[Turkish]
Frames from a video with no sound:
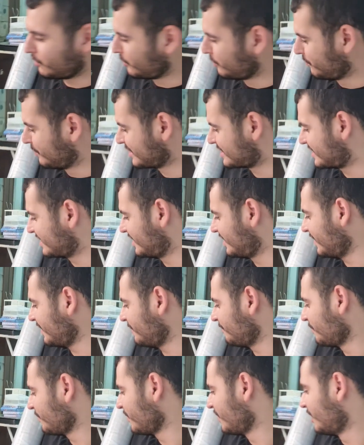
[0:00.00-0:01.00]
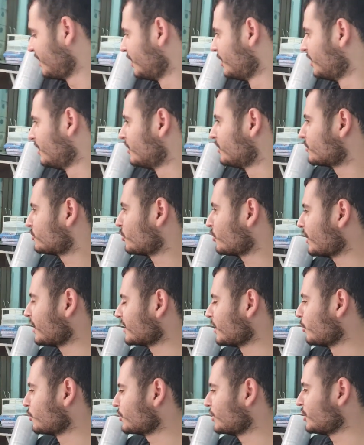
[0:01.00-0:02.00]
bölünmesin diye. Sonra
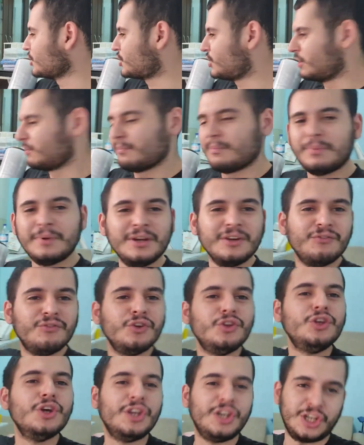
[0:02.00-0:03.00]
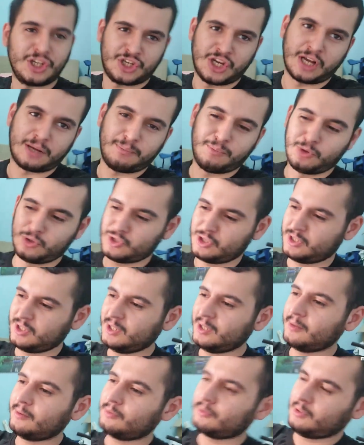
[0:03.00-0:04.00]
Davut dedi ki bir video niye çekmiyoruz
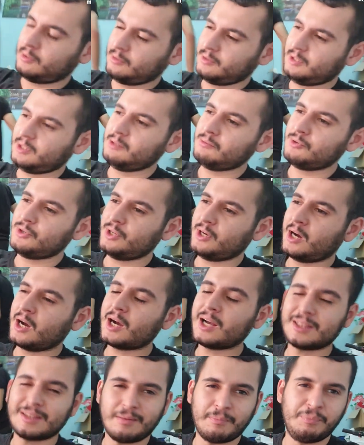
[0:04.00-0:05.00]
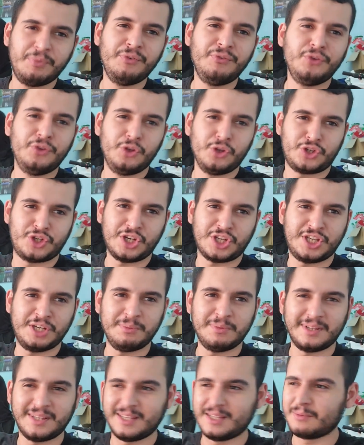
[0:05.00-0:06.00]
dedi. Ulan dedim ki hakikaten bir video
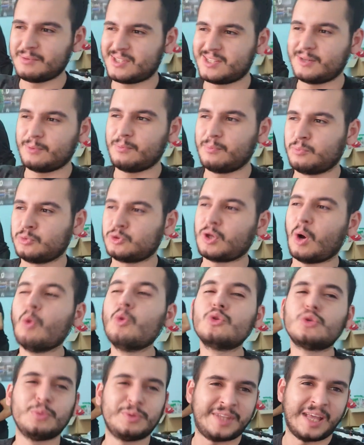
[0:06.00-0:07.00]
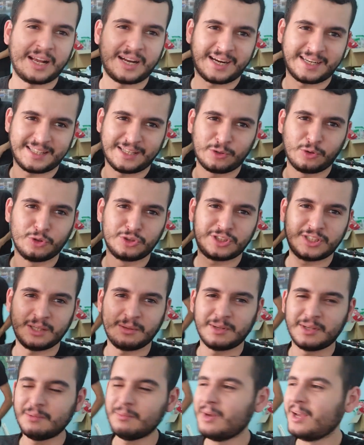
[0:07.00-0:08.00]
çekeyim de dedim size Davut'u bir tekrardan gösterin
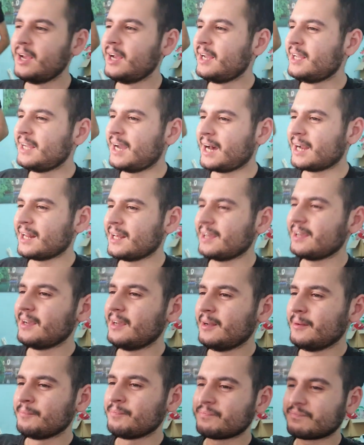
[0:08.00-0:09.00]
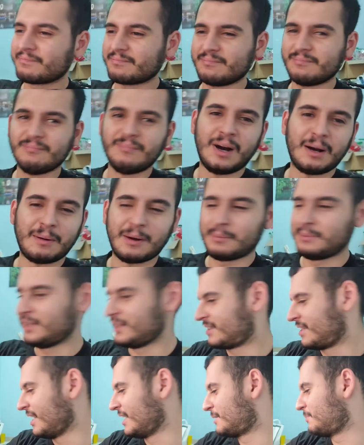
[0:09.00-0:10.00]
dedim. Yani bak bir de
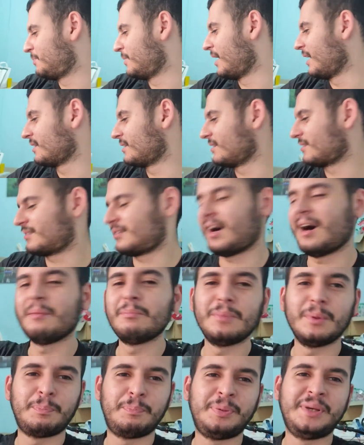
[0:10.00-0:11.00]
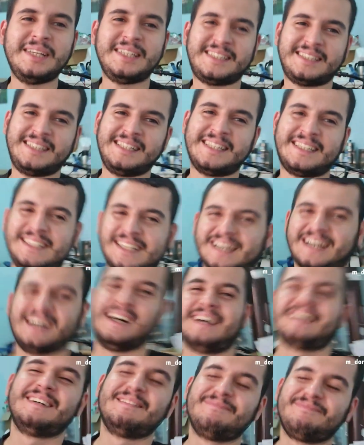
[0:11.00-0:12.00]
tespih aldı. Tam bir pislik ya.
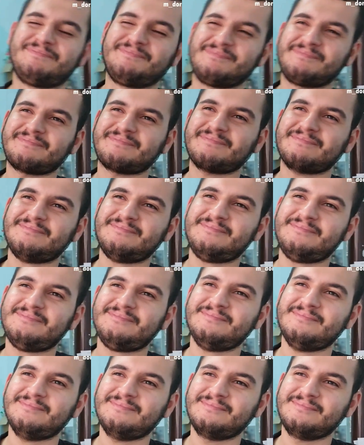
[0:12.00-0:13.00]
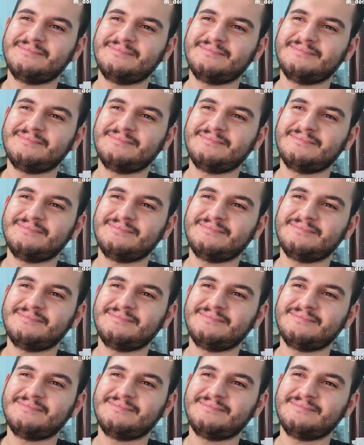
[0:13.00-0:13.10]
Kaldas.